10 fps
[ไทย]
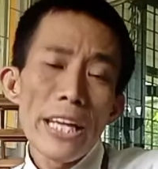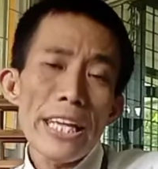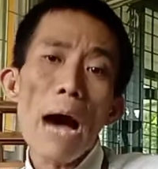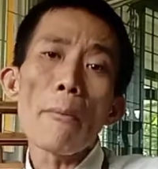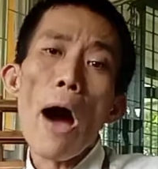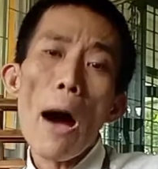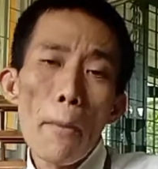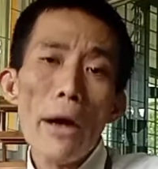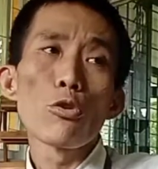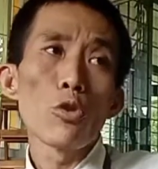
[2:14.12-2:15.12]
นิยามของ
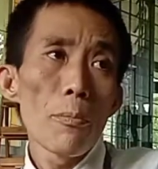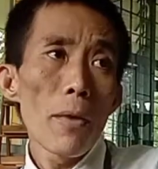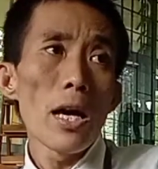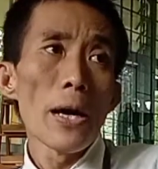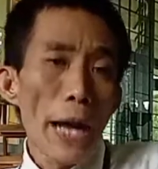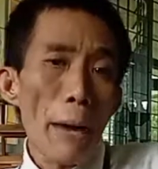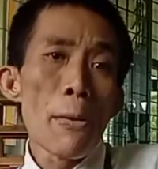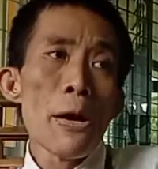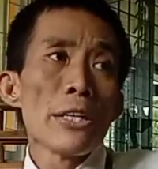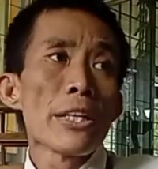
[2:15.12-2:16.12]
คำว่ายูทูบเบอร์นะครับ
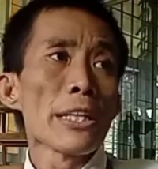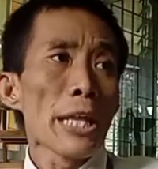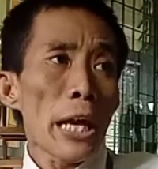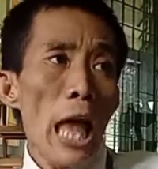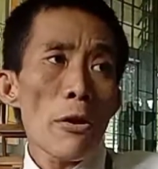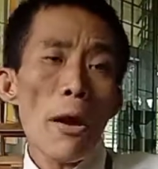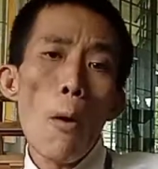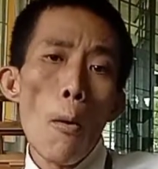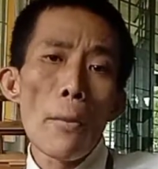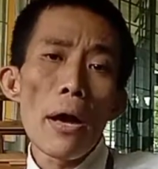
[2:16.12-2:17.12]
จริงๆแล้วเนี่ย
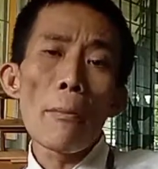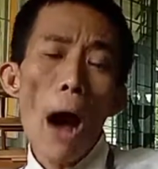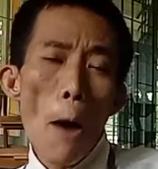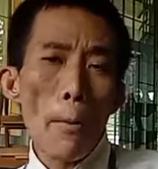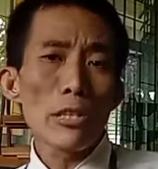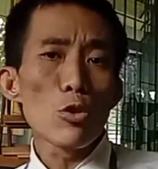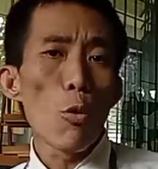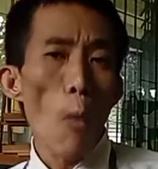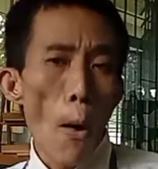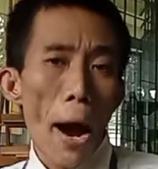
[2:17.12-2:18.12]
ผมเริ่มเข้ามาสู่
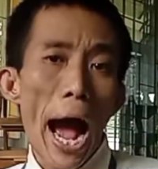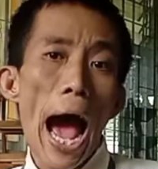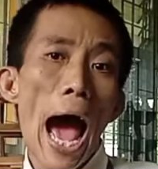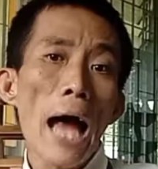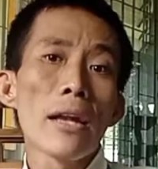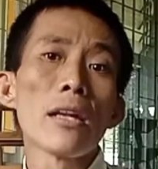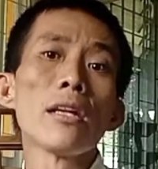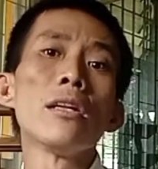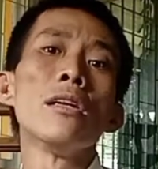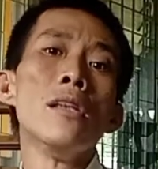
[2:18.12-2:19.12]
วงการ
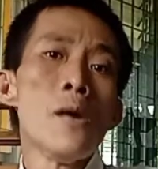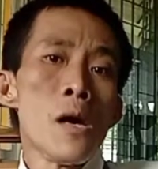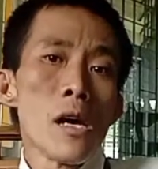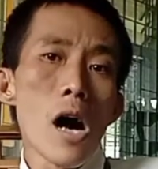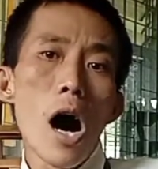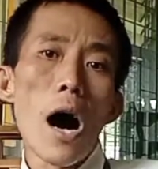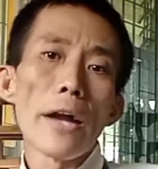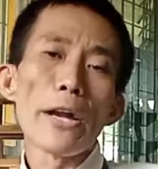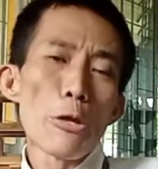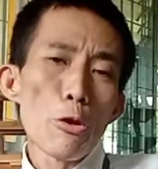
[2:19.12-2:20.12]
เอ่อ
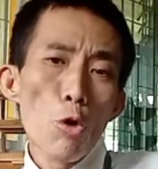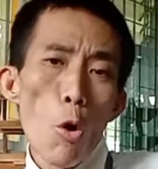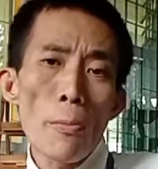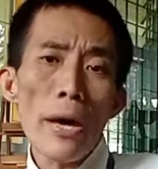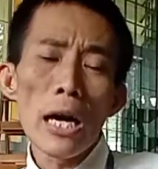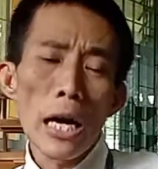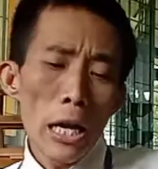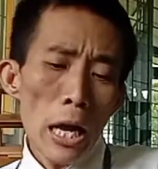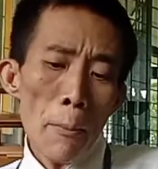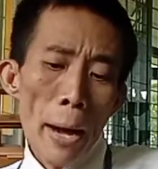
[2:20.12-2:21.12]
ใน YouTube เนี่ยคือ
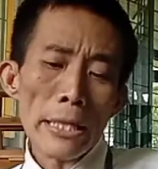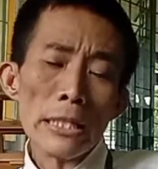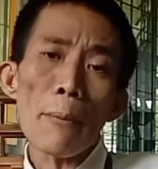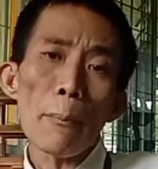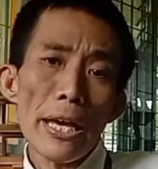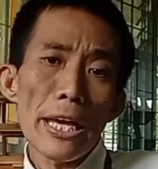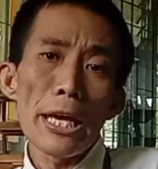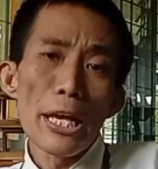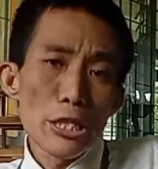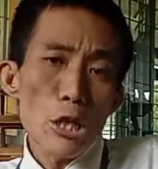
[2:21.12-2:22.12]
เริ่มมาตั้งแต่ปี
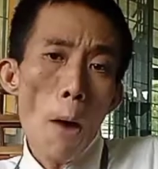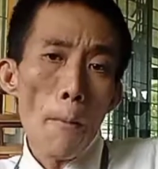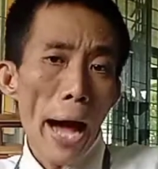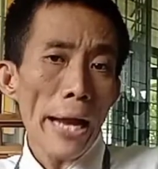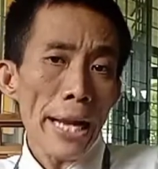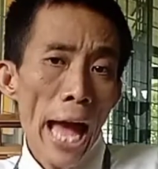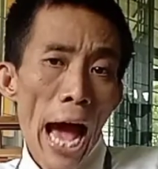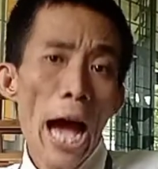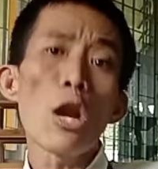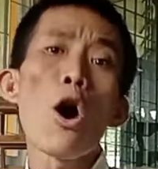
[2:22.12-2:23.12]
สองพัน
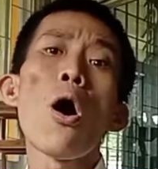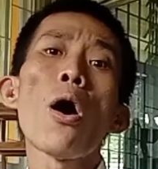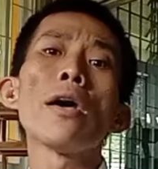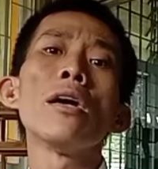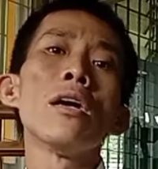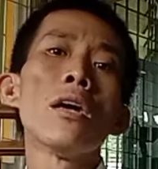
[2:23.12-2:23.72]
ห้าร้อย